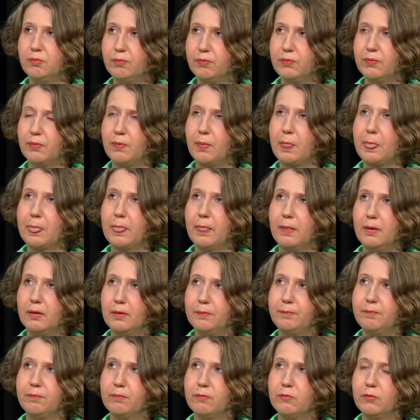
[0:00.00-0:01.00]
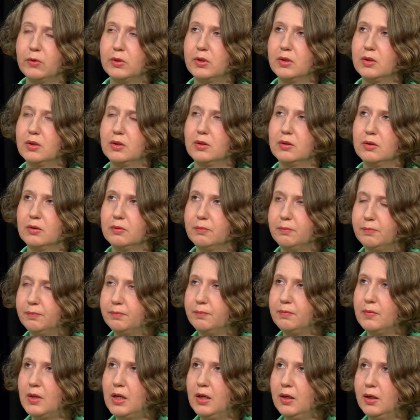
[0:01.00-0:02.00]
э, вот э,
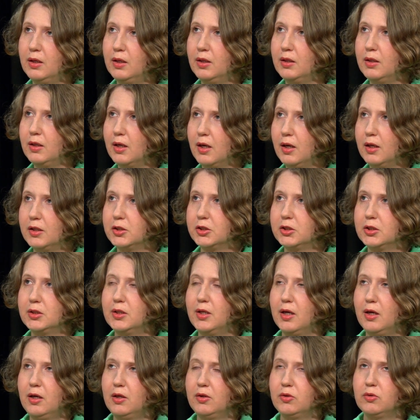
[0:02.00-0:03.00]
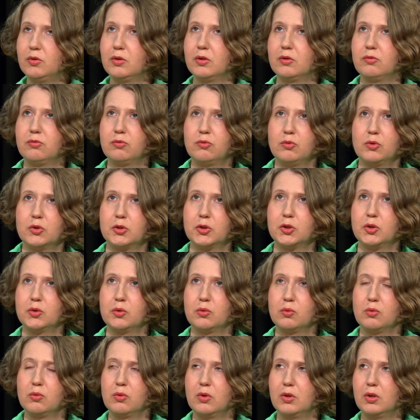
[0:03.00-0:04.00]
я ожидаю того,
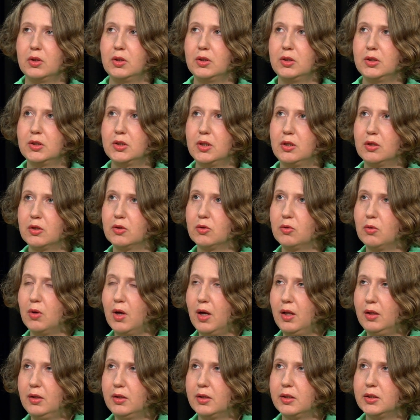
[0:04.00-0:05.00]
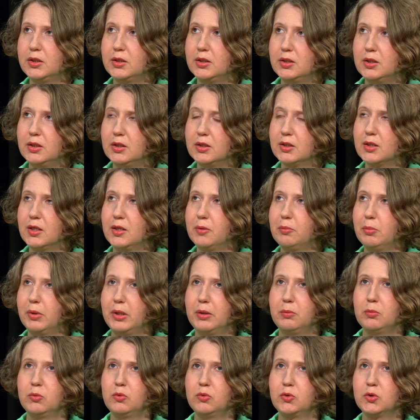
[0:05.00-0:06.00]
что интеллектуалы российские
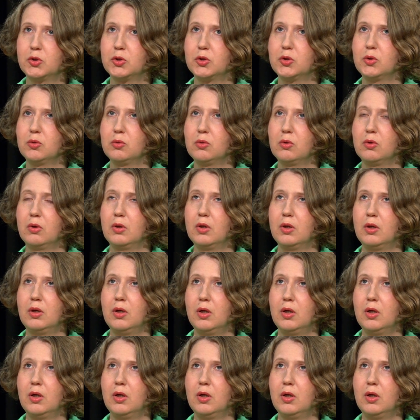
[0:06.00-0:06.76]
поймут, что